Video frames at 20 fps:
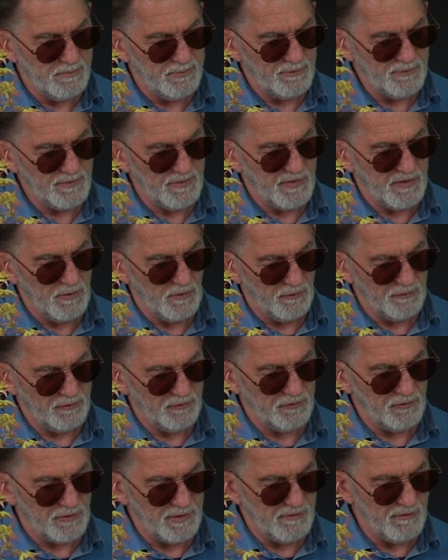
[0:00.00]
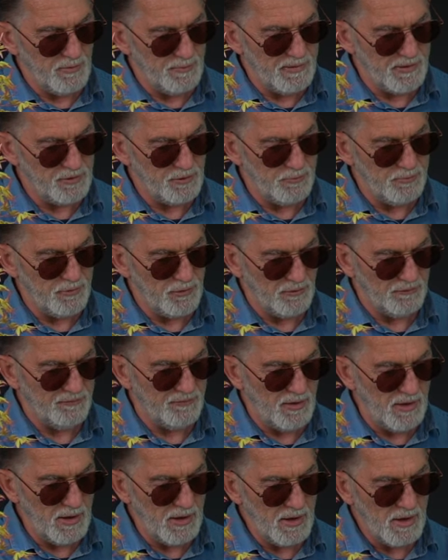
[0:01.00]
pousses qui se sont développées depuis l'autre
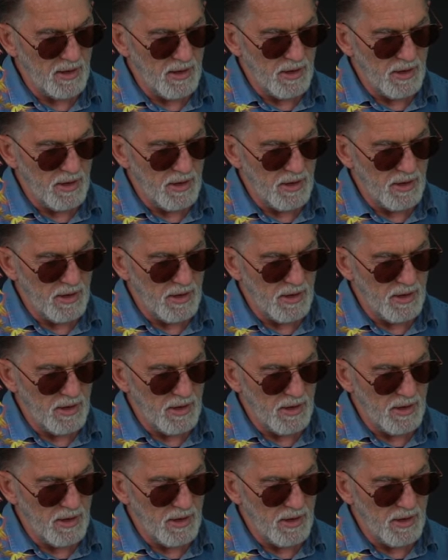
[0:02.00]
fois.